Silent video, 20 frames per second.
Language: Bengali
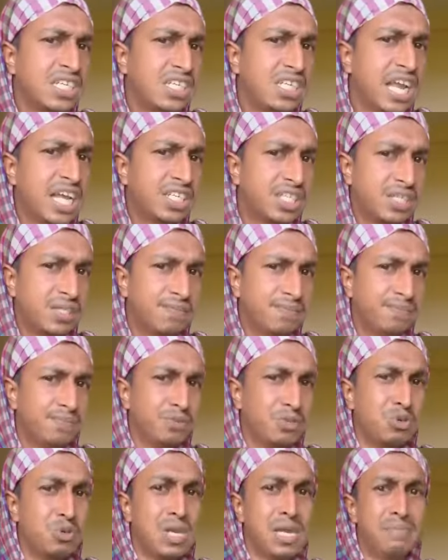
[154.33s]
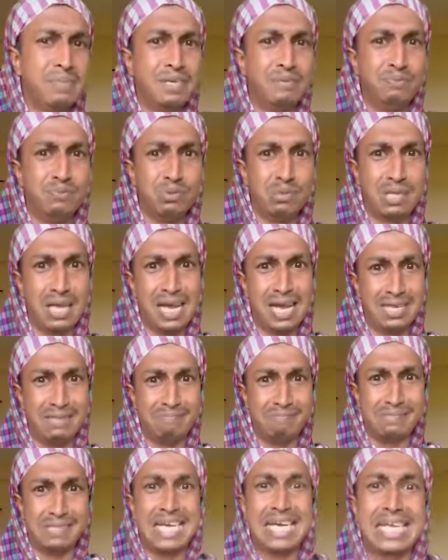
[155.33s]
শেষ গোলামের পুতাই
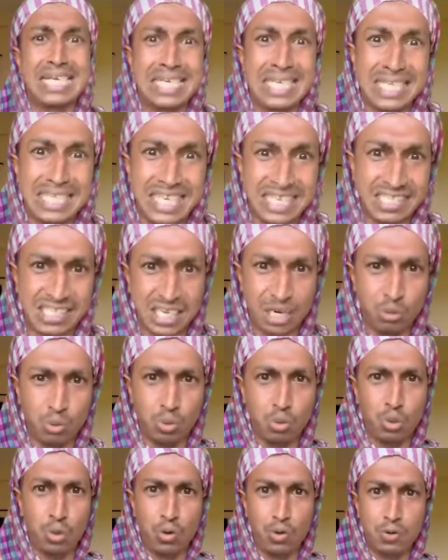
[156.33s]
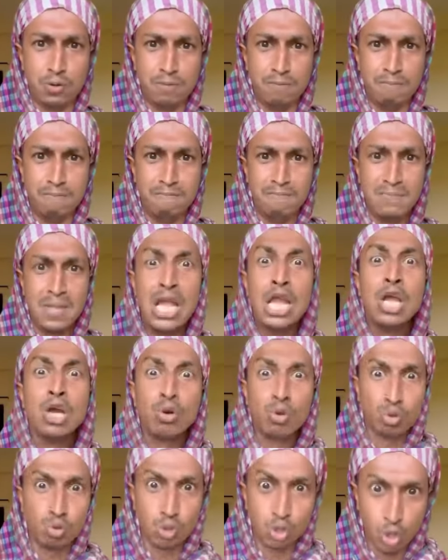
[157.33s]
কারেন্টটা দেখছা কুদ্দুর
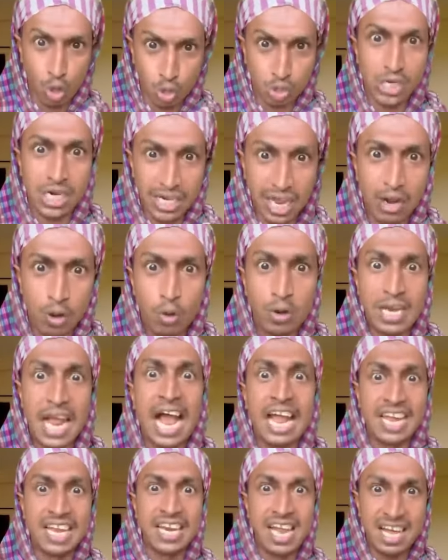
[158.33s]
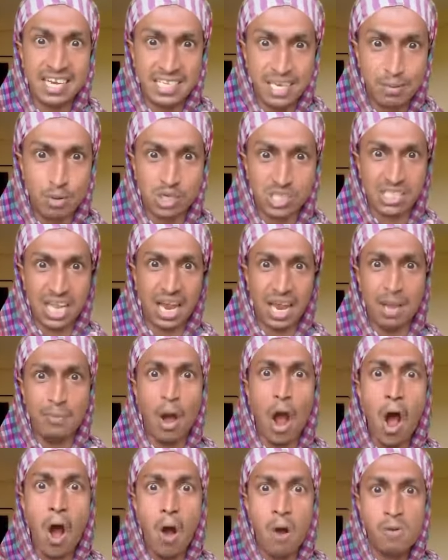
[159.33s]
কুদ্দুর সংসারটা করি হাইয়ে না ডিভোর্স দিয়ে লাইব
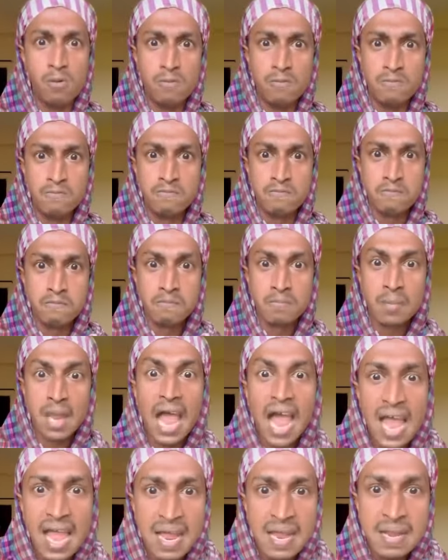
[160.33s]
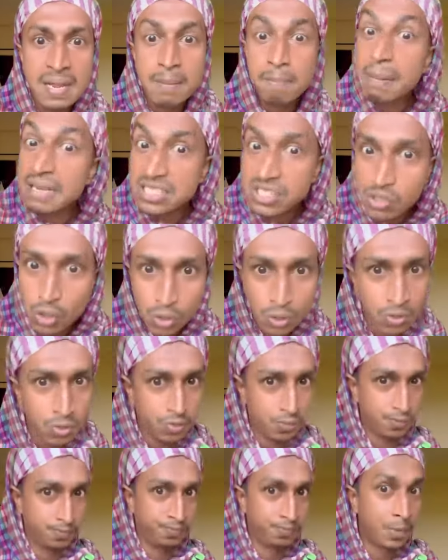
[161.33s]
হ্যাঁ বাচ্চা তো
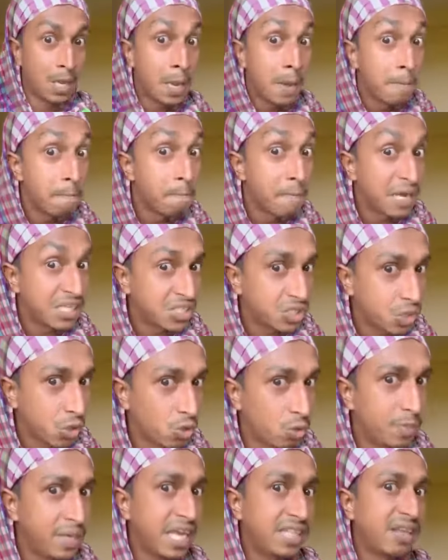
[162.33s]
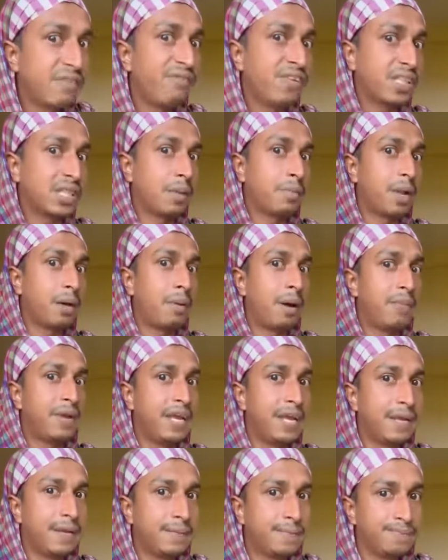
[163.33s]
বাচ্চা তো বিয়ে দাম পারতাম না
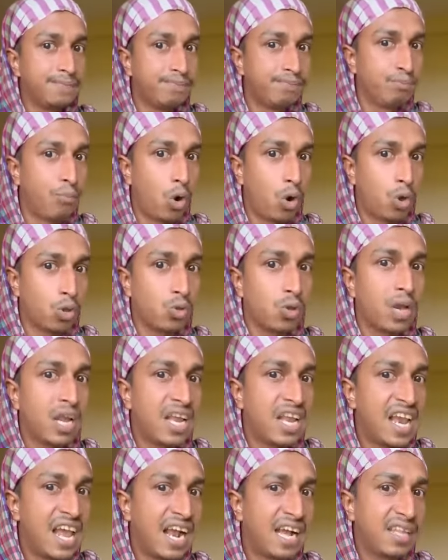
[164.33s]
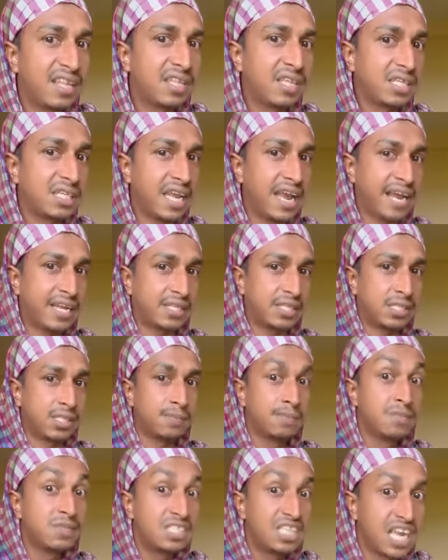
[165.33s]
ভাবি বকত করে কি লাগাই দিছে ট্যাক্স
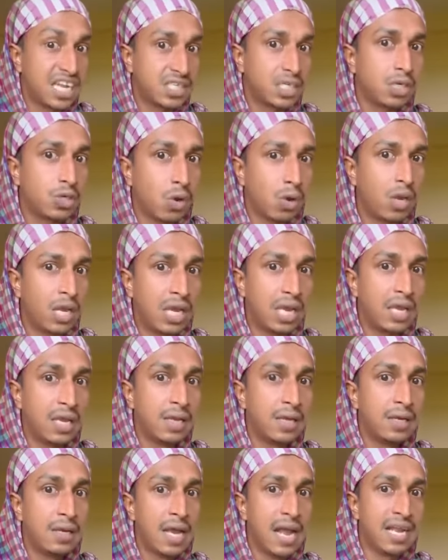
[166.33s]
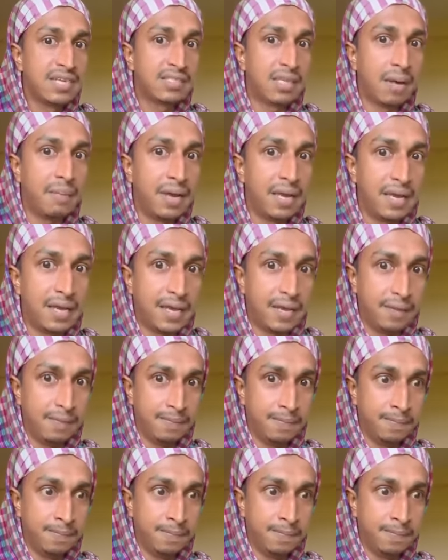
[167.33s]
ট্যাক্সের ডরে কি জামাই কি